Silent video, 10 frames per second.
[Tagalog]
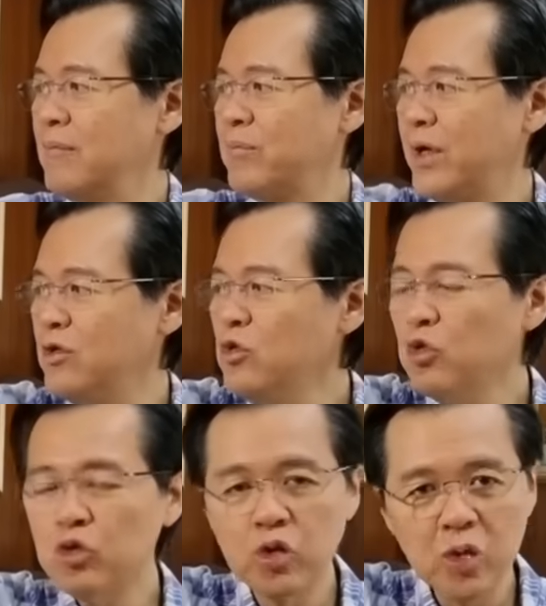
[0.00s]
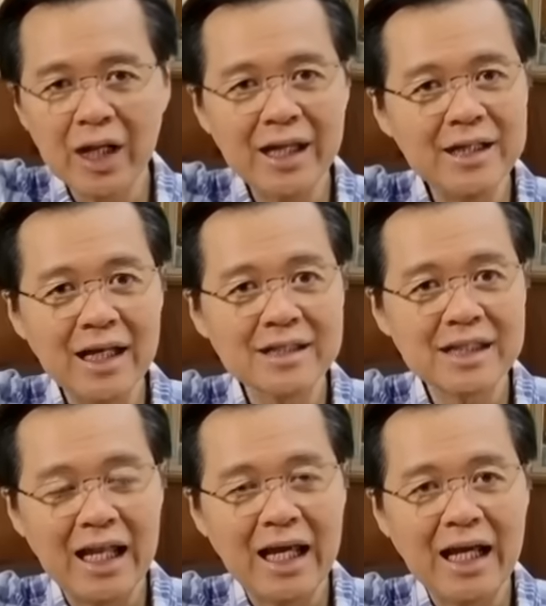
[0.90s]
Pero yung gulay lang
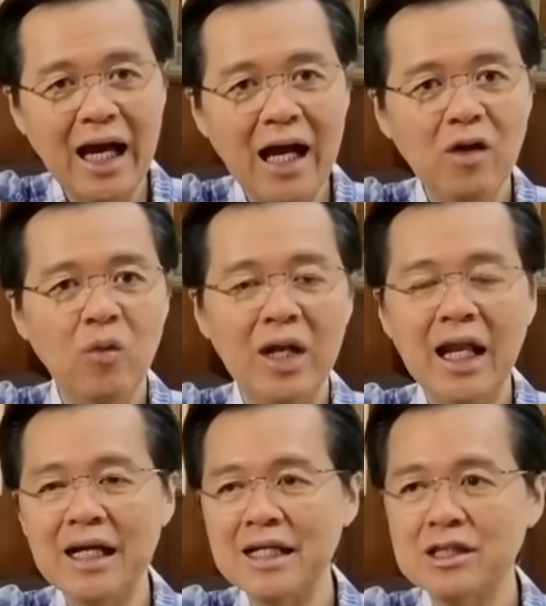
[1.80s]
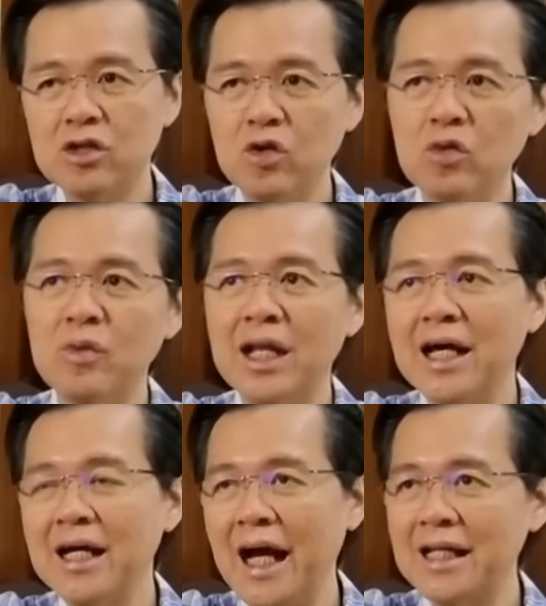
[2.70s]
talaga, walang itlog,
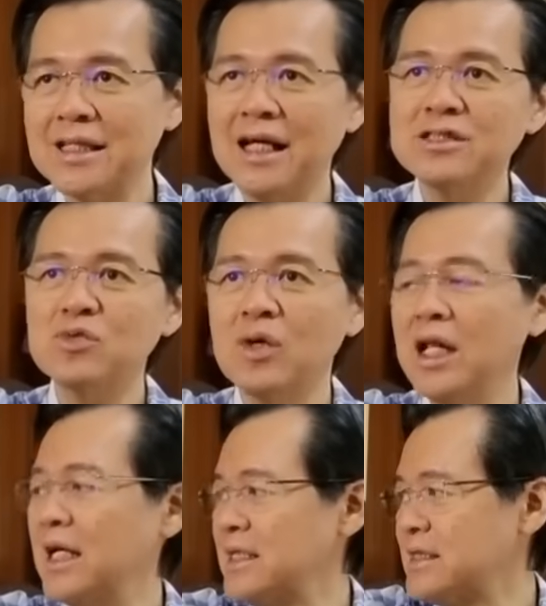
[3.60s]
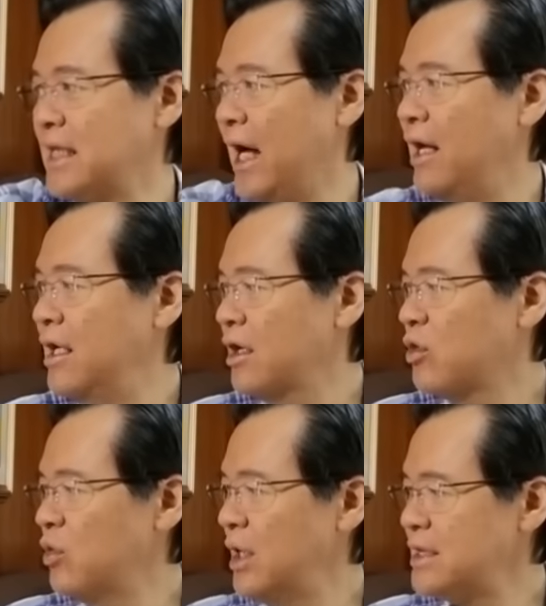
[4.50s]
walang gatas, walang isda,
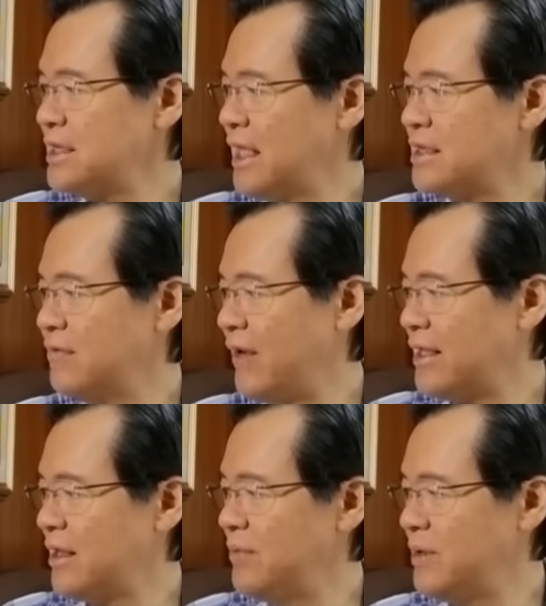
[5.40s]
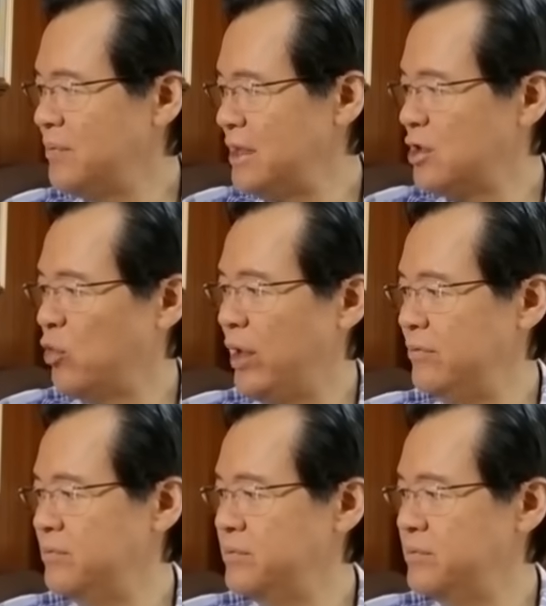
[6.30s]
kulang sila sa vitamin B12.